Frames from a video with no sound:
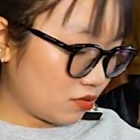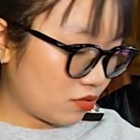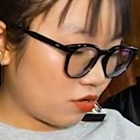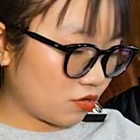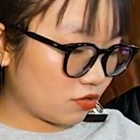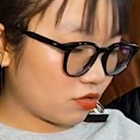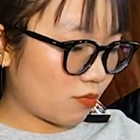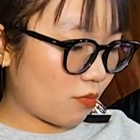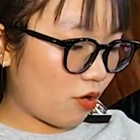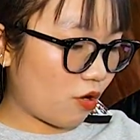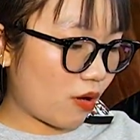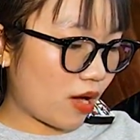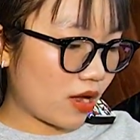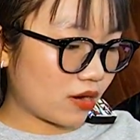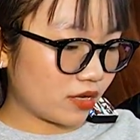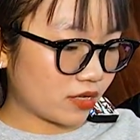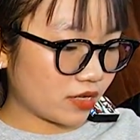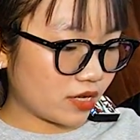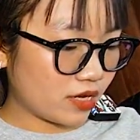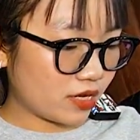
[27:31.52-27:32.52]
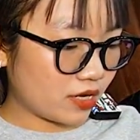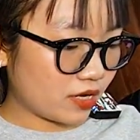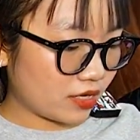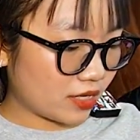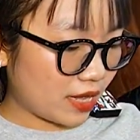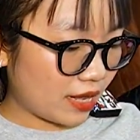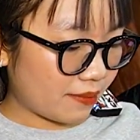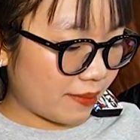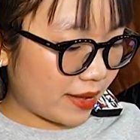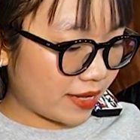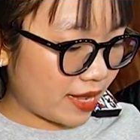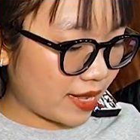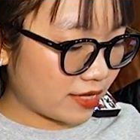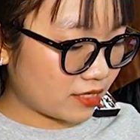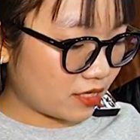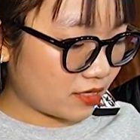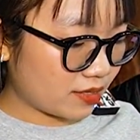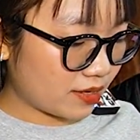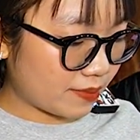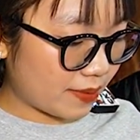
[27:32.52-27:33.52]
thôi rồi bỏ qua Nike đây, thay mã hai mươi
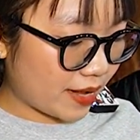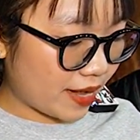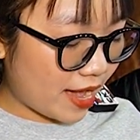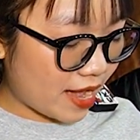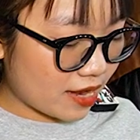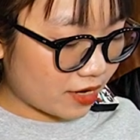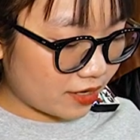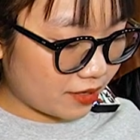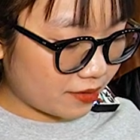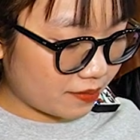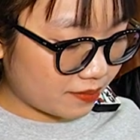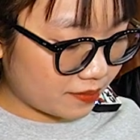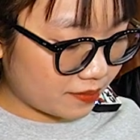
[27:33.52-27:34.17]
chín hàng mã khác đi.